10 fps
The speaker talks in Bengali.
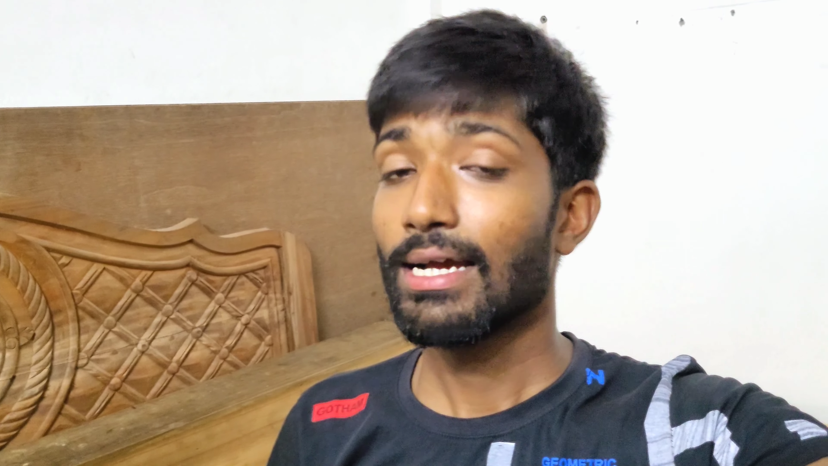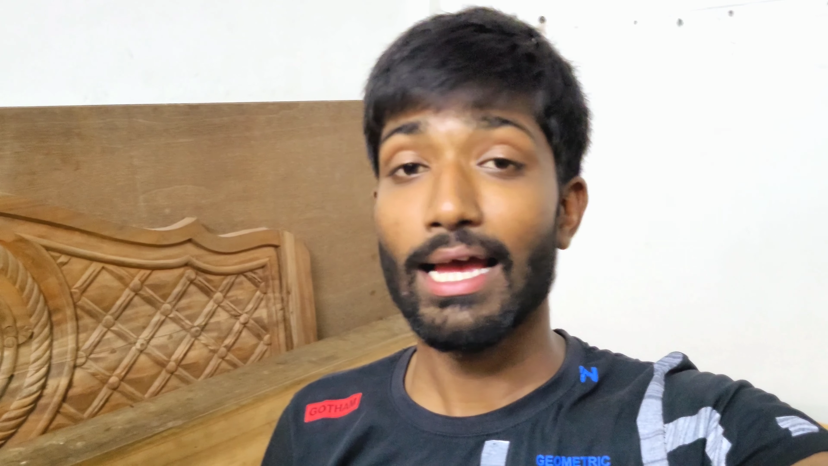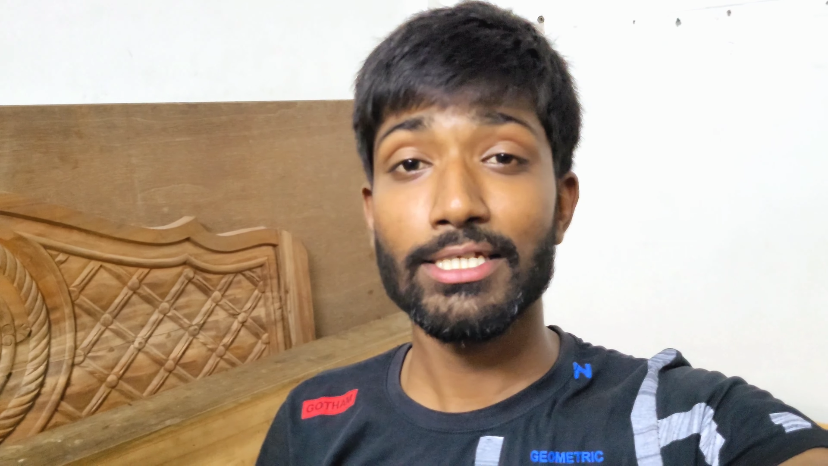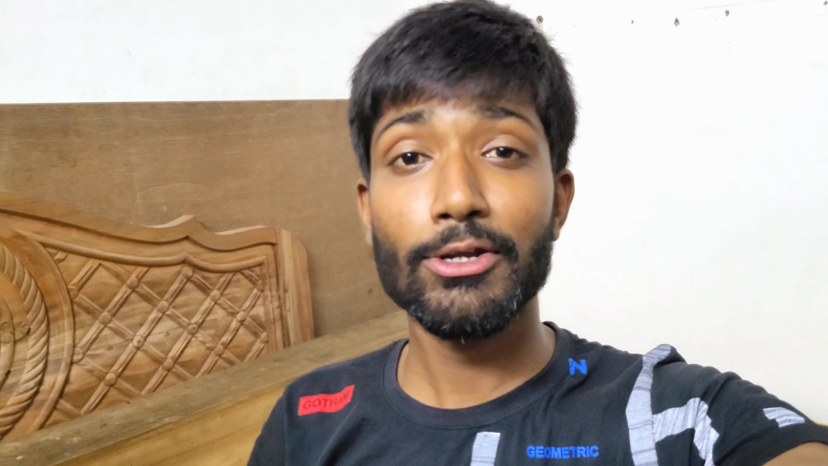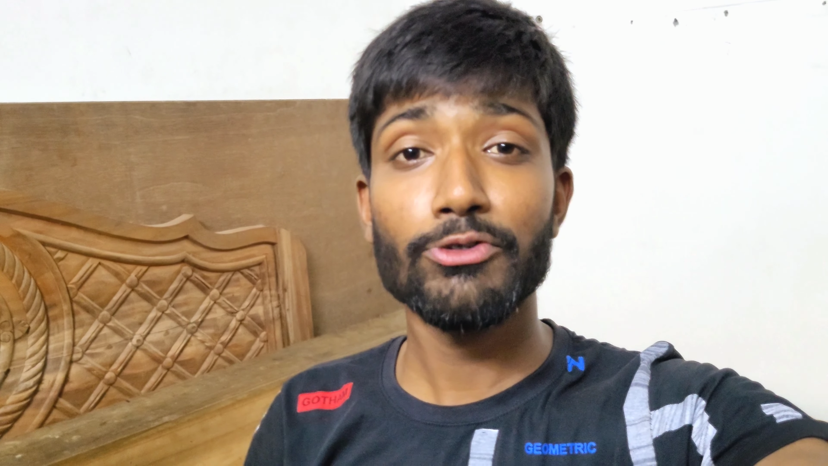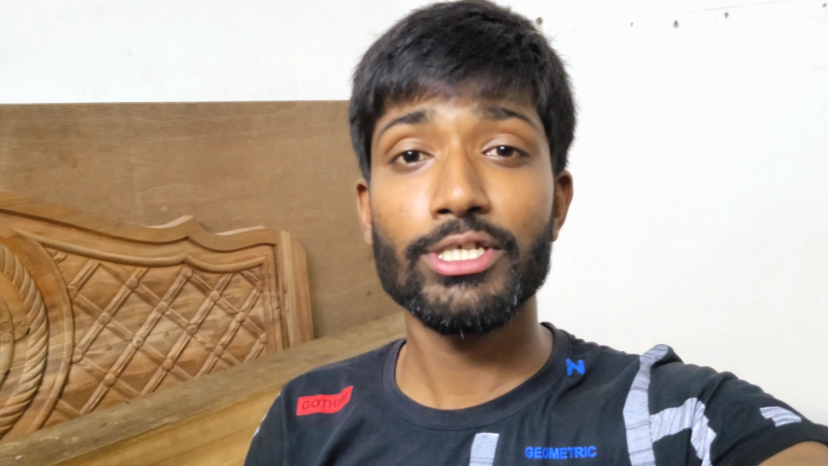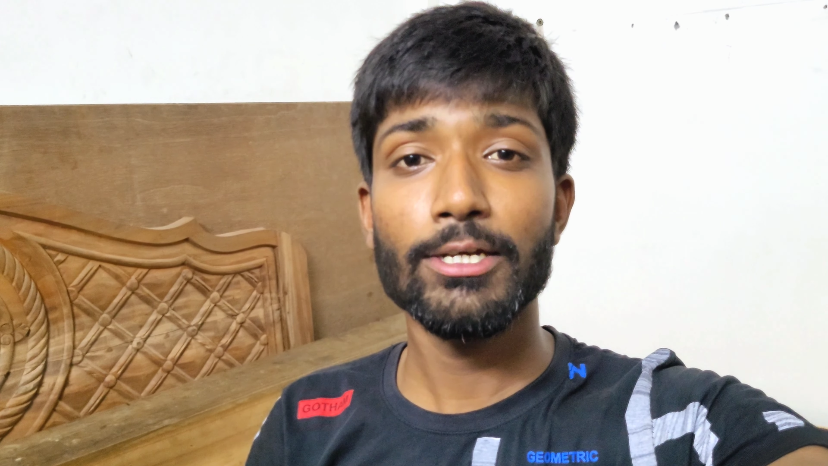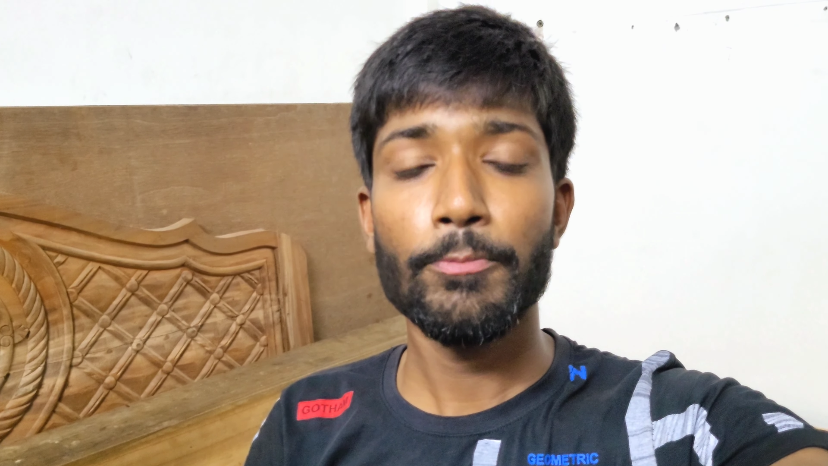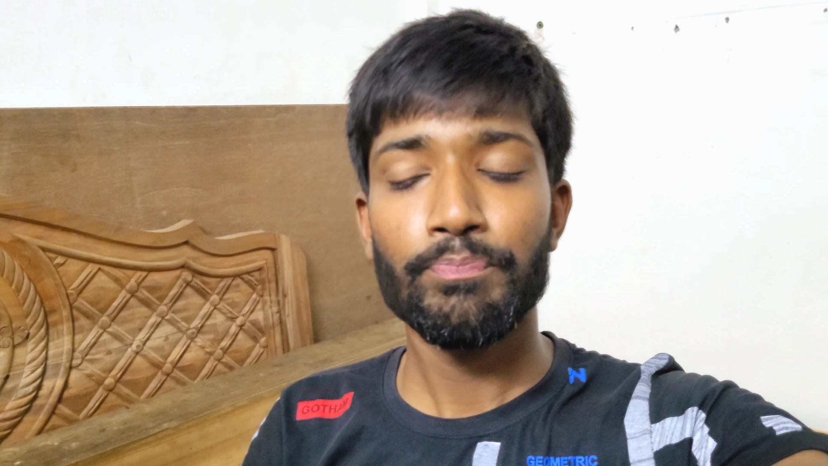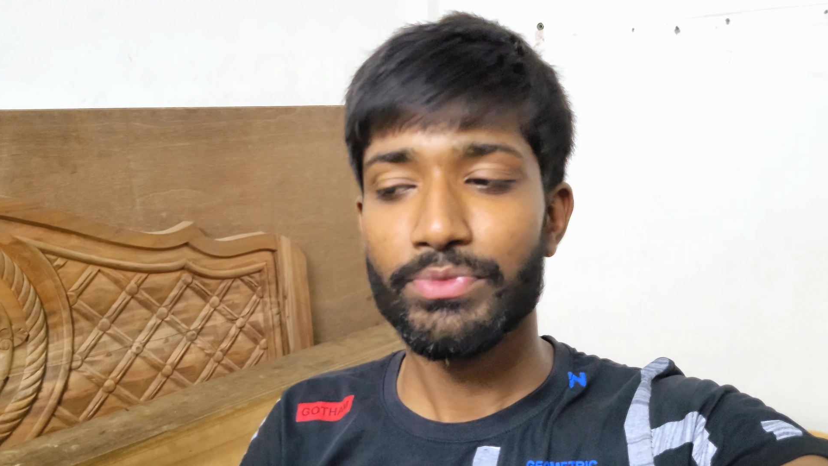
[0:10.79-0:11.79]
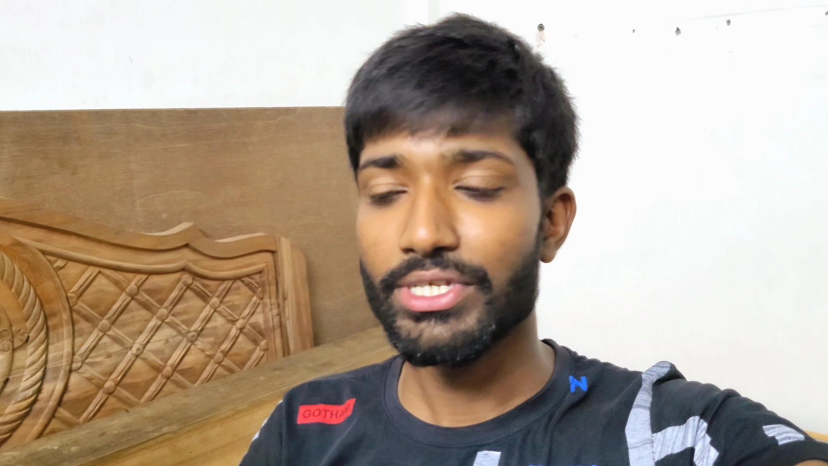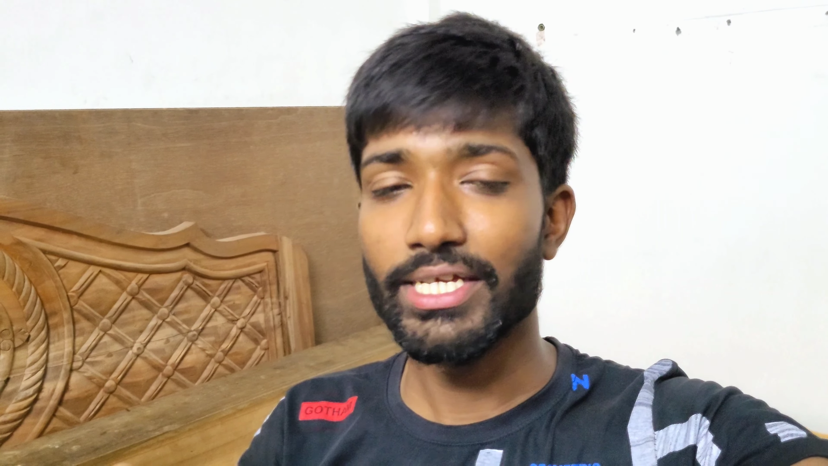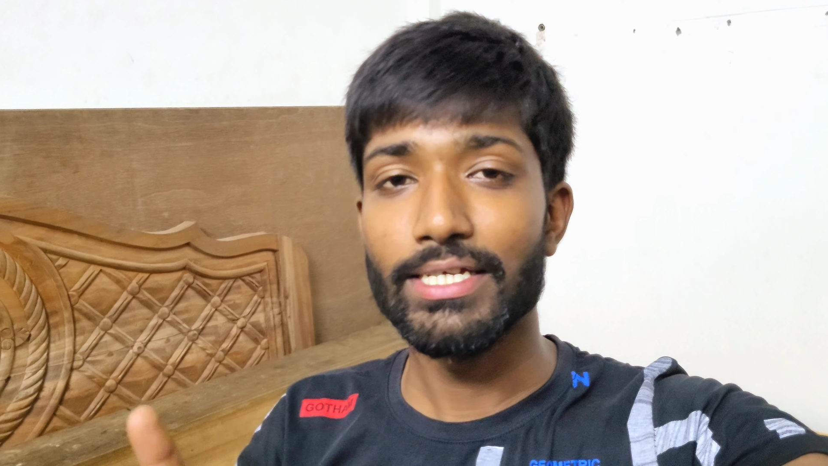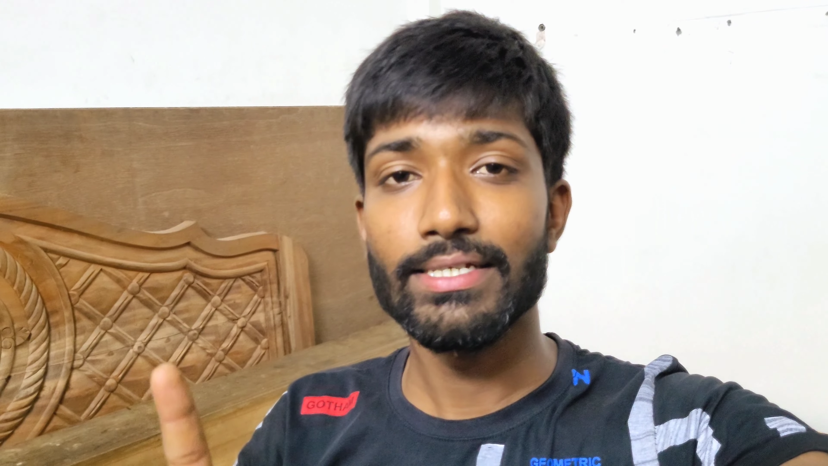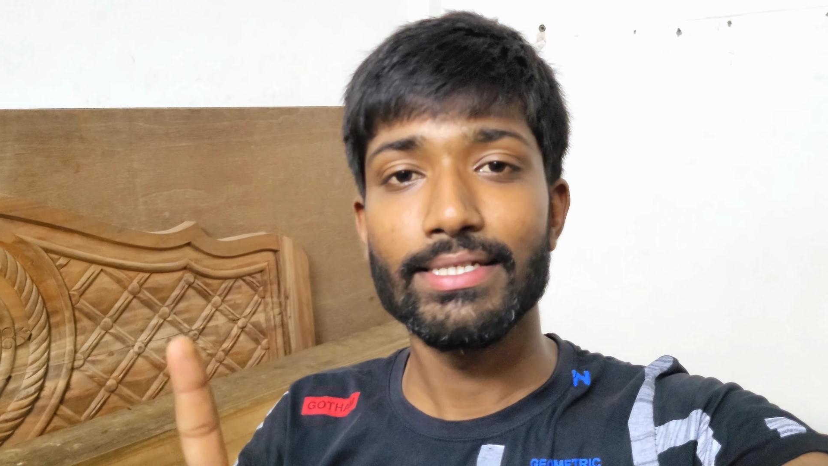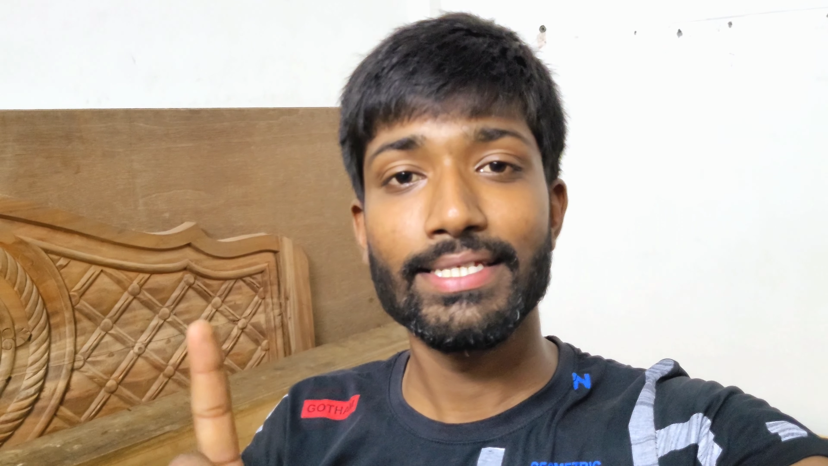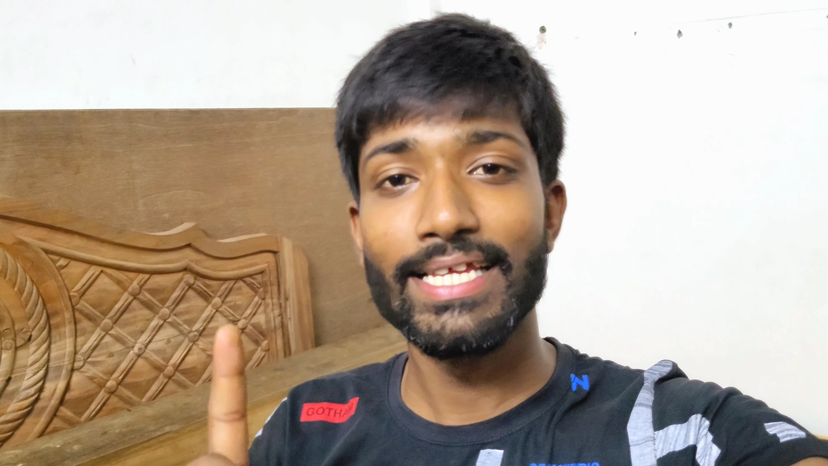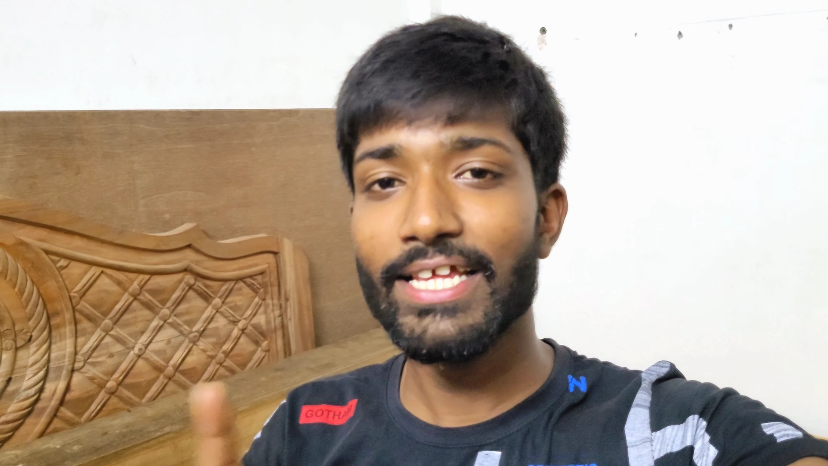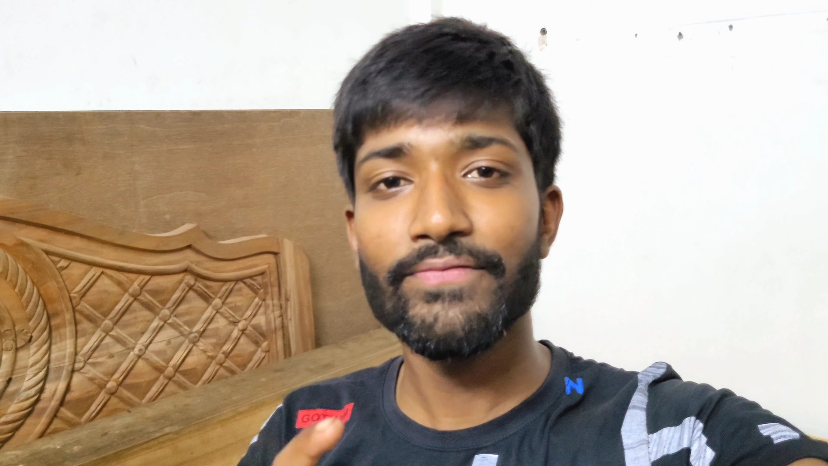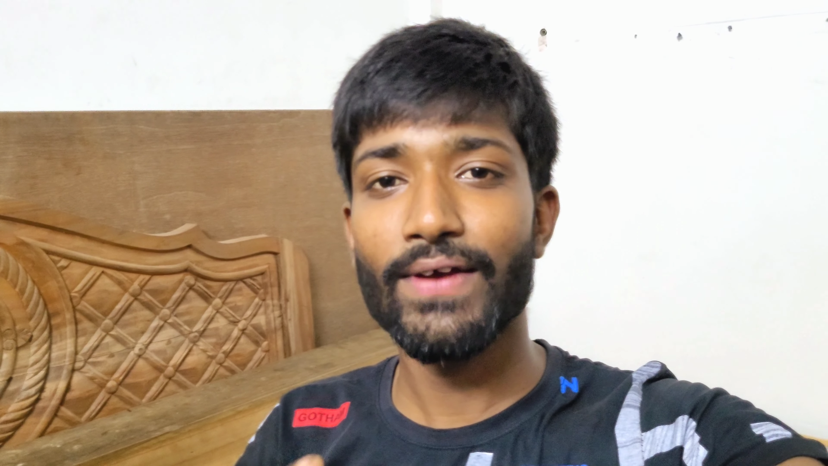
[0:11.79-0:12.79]
কাজটা হচ্ছে যে
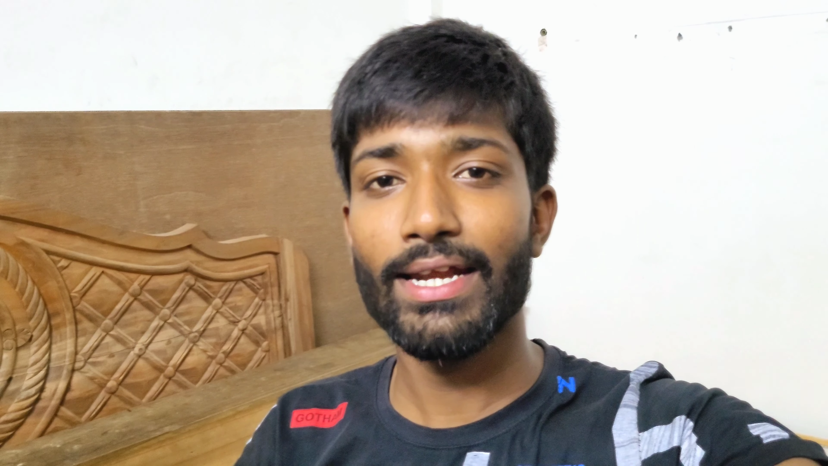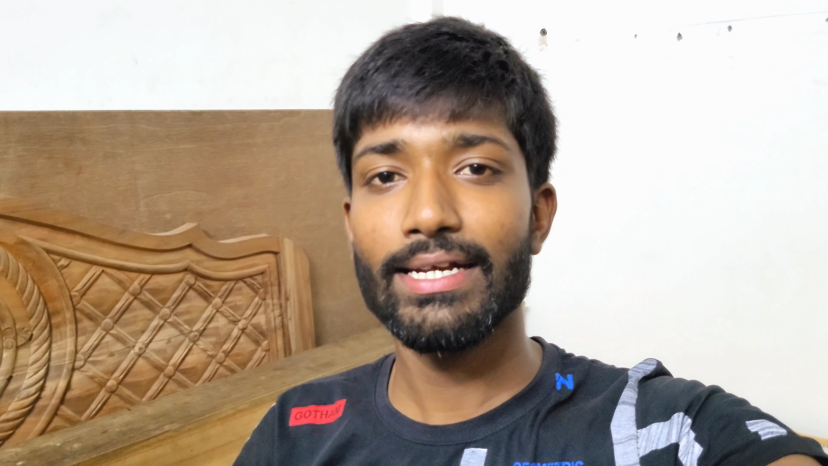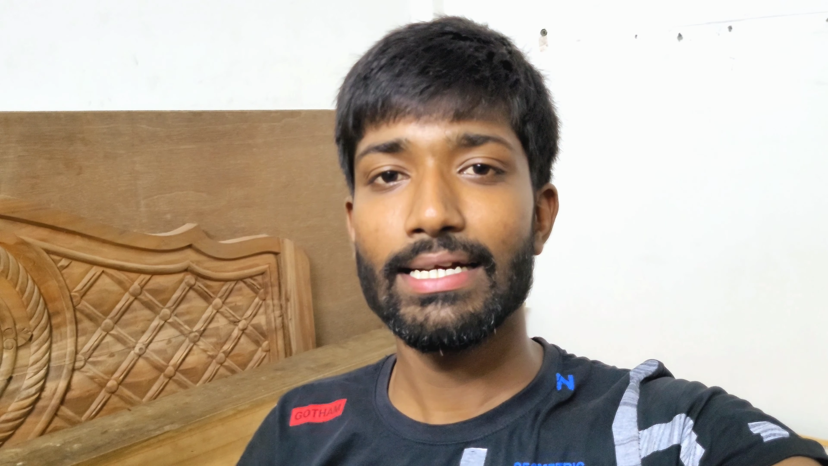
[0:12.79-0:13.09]
সিলিং ফ্যান